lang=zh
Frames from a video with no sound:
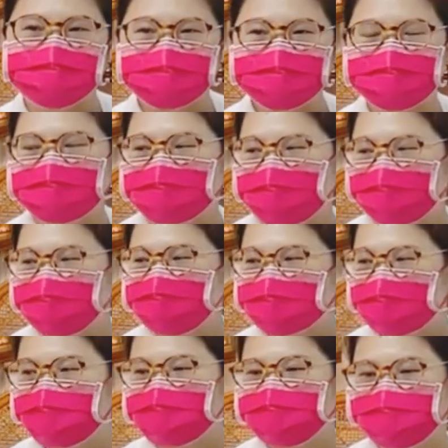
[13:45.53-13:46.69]
不要了
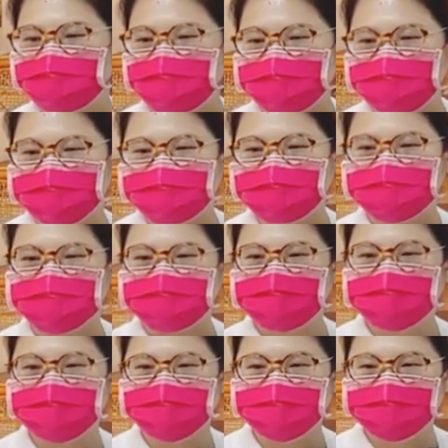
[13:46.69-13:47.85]
哈，因为这个是。
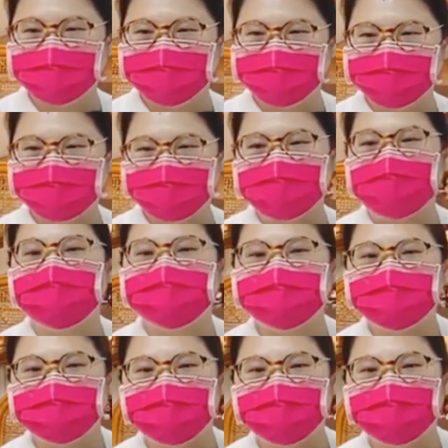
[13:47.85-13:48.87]
没有面对面嘛，